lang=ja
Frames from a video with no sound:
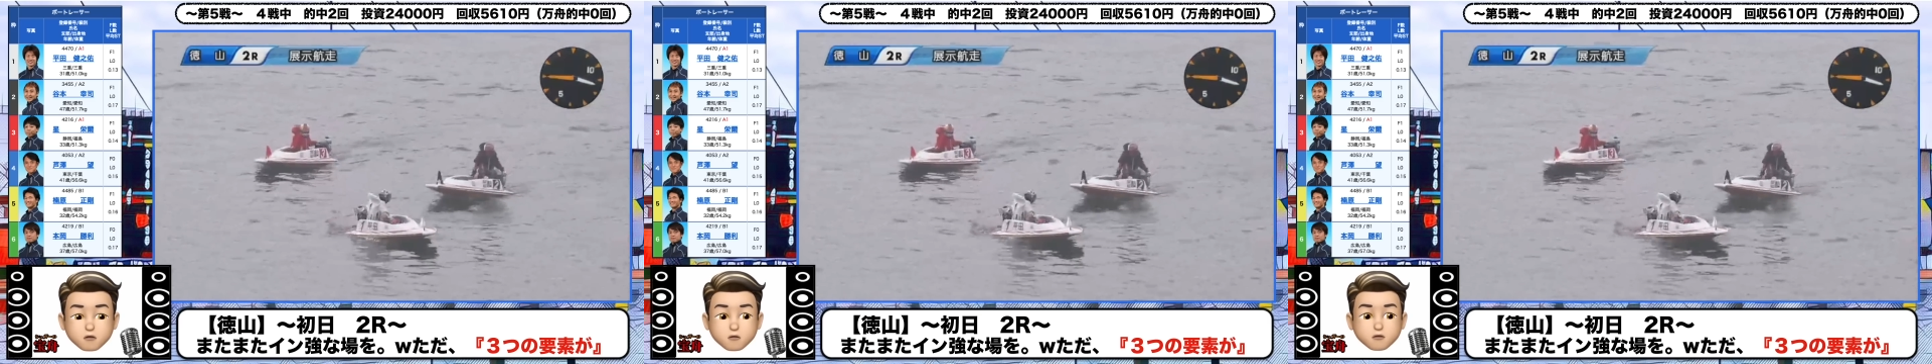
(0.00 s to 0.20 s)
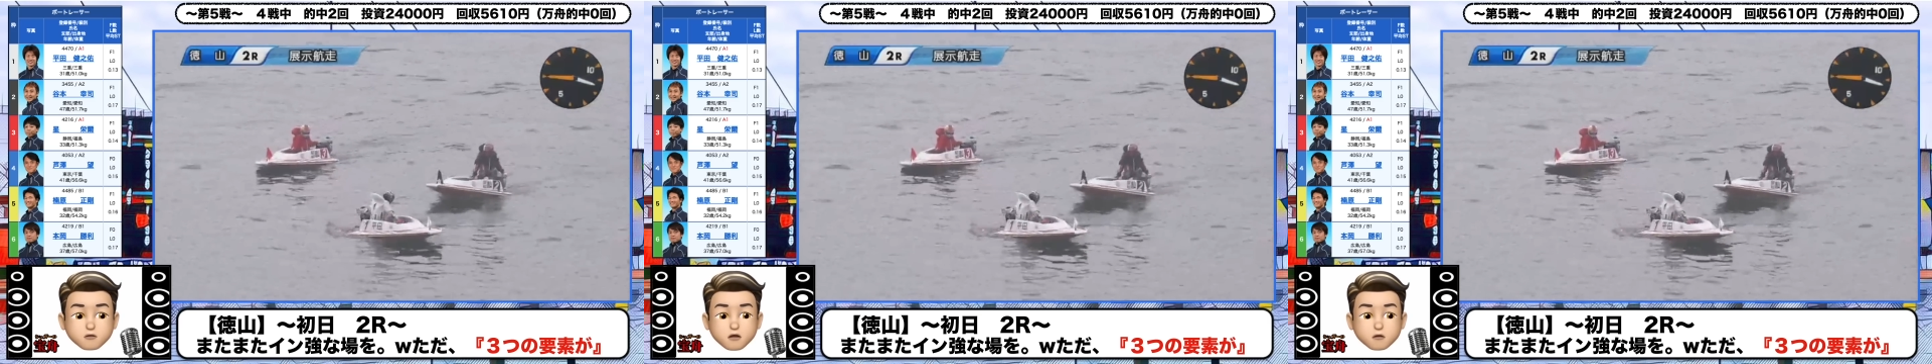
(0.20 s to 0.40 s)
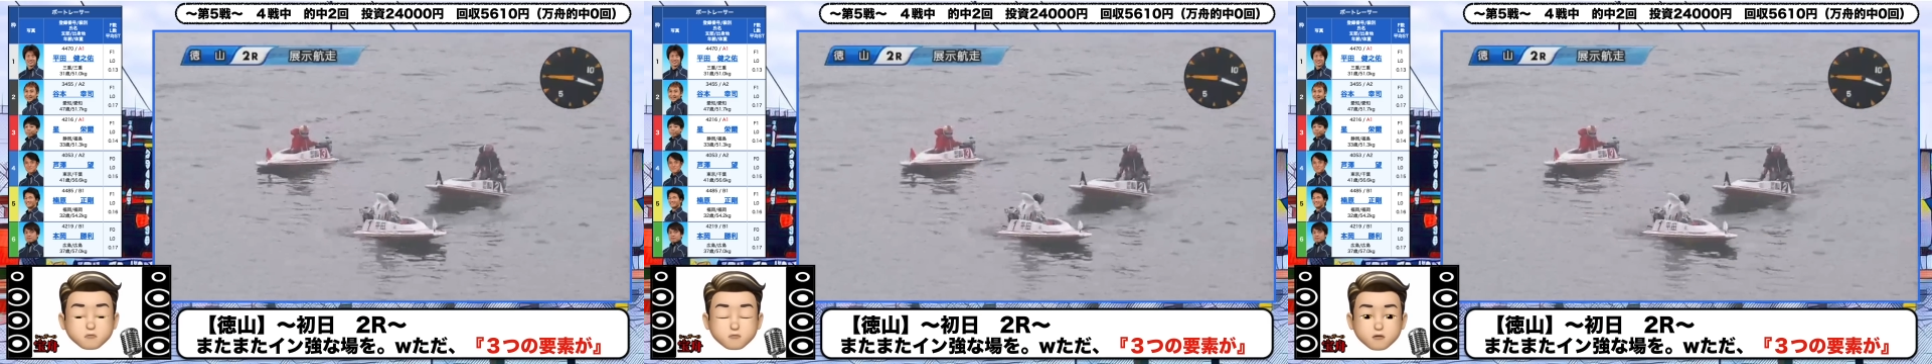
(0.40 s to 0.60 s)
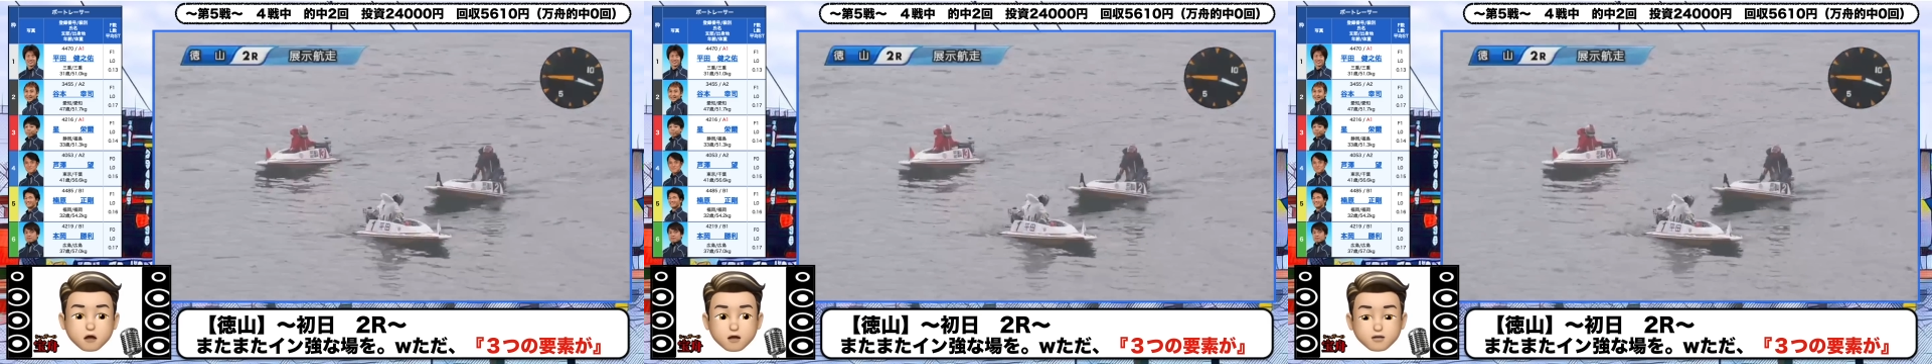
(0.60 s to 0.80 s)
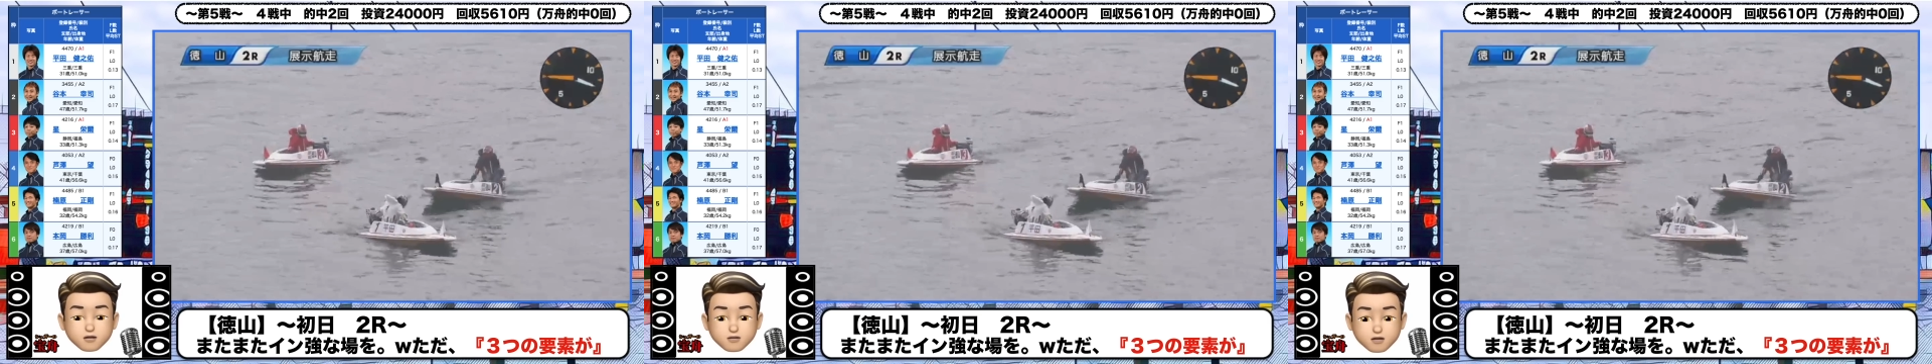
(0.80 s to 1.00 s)
ろいろな要
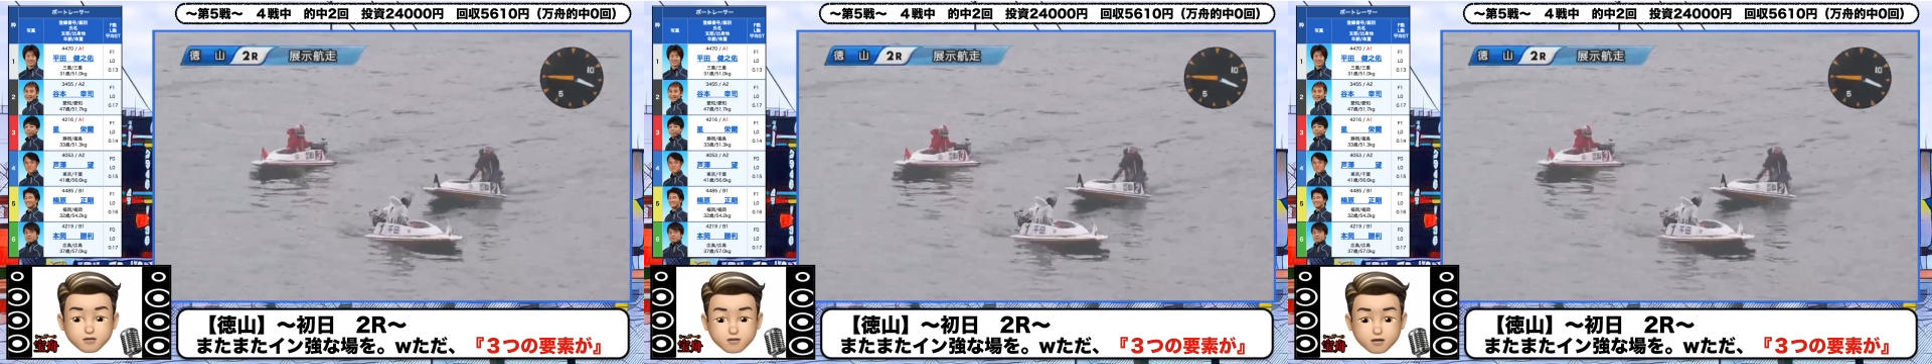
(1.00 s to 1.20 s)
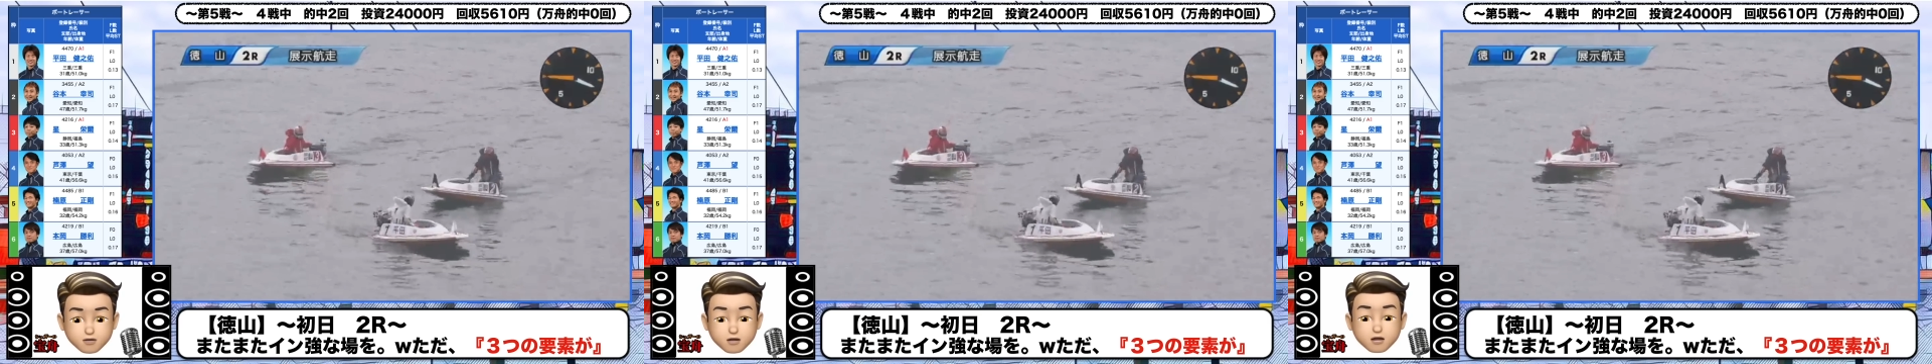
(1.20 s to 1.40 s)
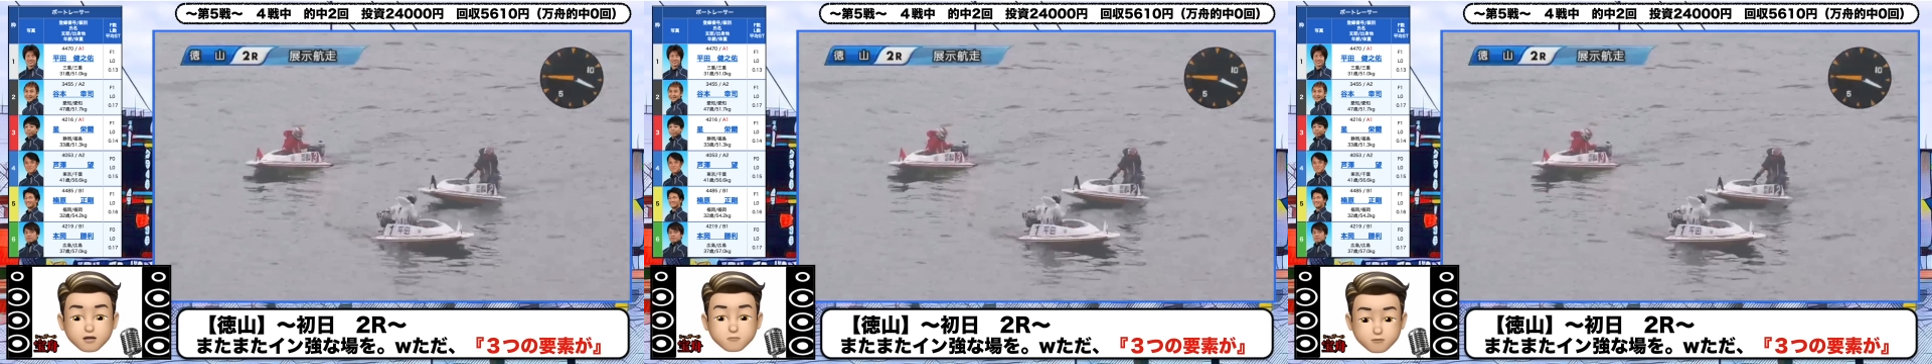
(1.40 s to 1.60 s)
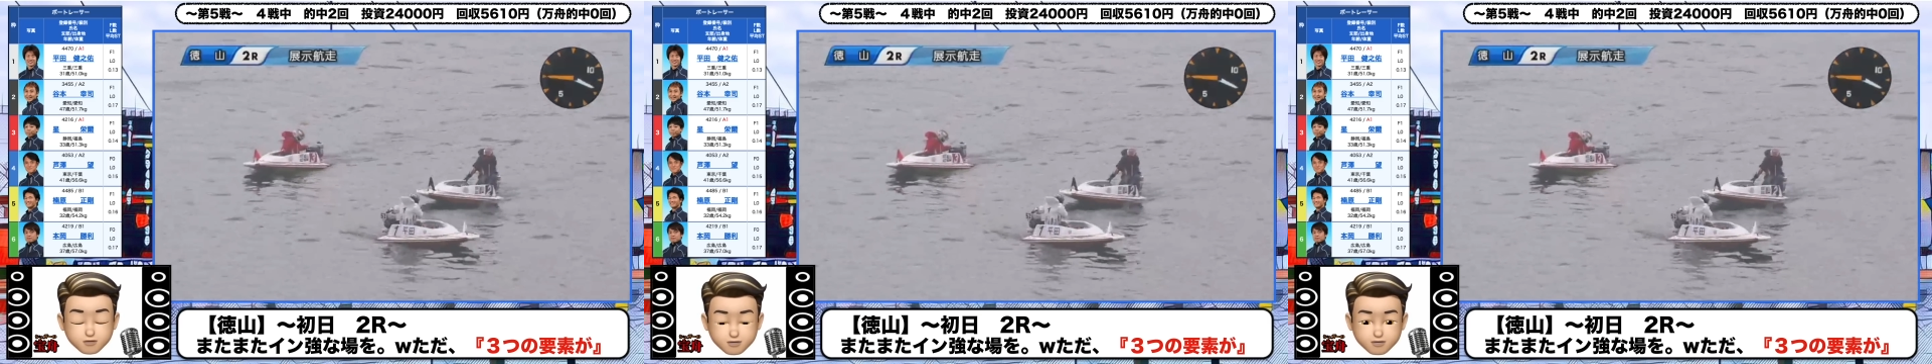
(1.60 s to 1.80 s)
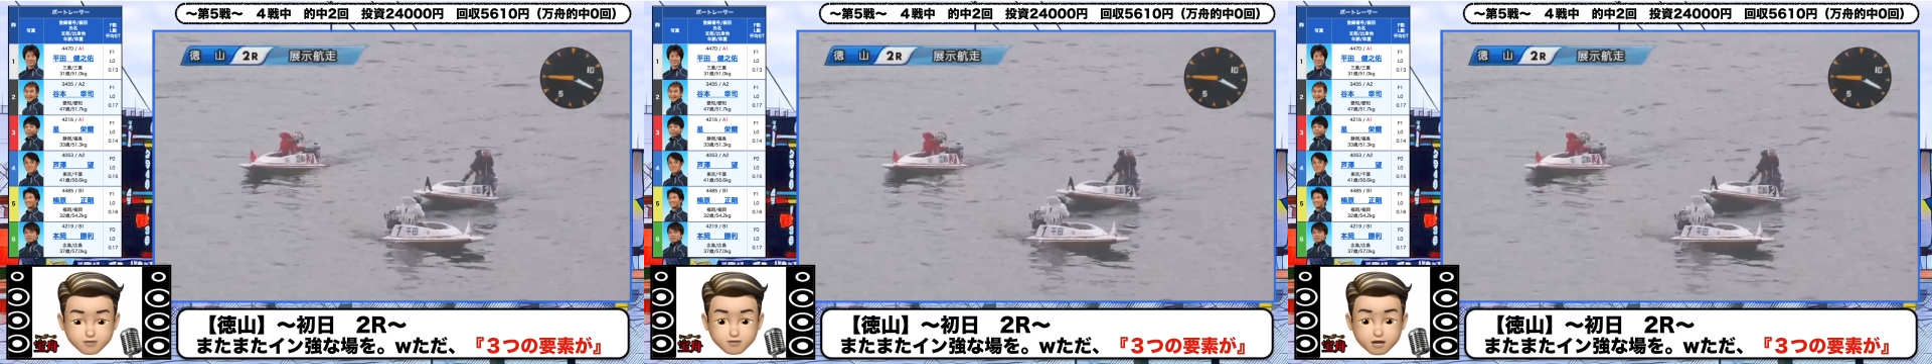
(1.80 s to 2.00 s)
素が重な、重なってま
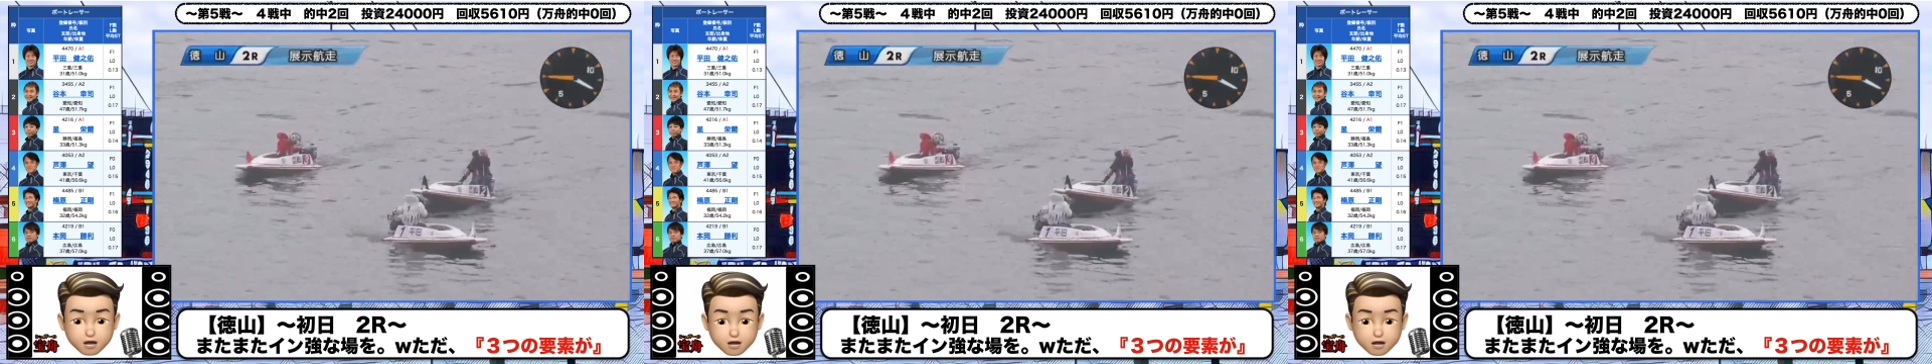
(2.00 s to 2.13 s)
す。